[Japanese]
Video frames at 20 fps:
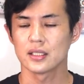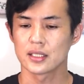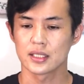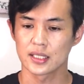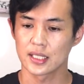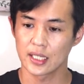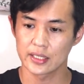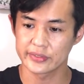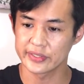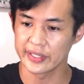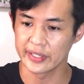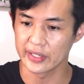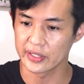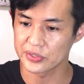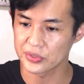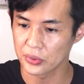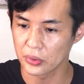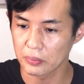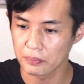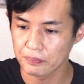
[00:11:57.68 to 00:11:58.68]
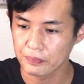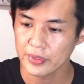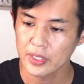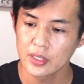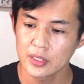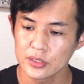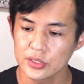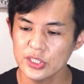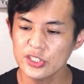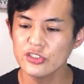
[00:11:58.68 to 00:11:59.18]
聞かせやしょ。
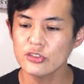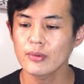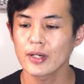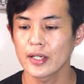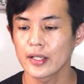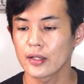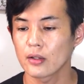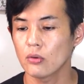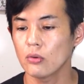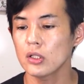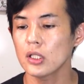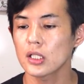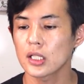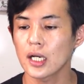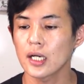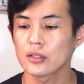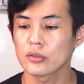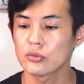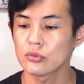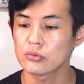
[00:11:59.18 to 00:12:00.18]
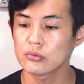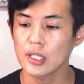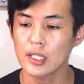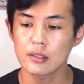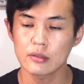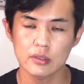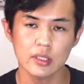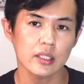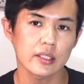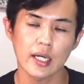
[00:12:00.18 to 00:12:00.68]
実はね、これが
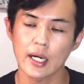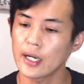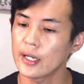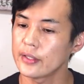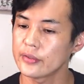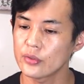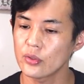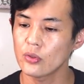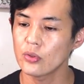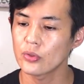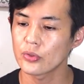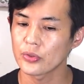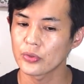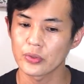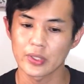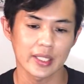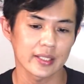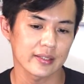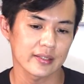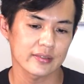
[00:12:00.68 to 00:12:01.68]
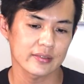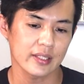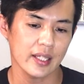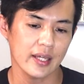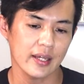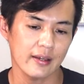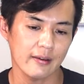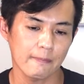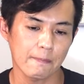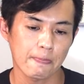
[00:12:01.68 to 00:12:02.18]
ドゥテルテ大統領なんです
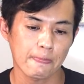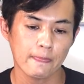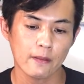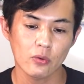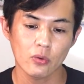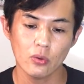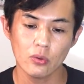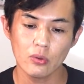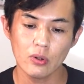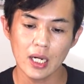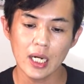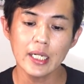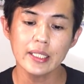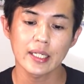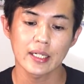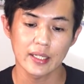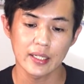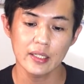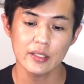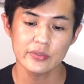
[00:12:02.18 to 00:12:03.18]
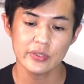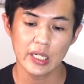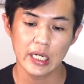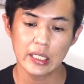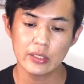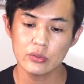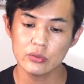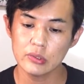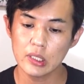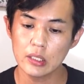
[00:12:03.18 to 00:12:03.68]
ね。この間ね、
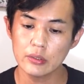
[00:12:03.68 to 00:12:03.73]
サラ・ドゥテ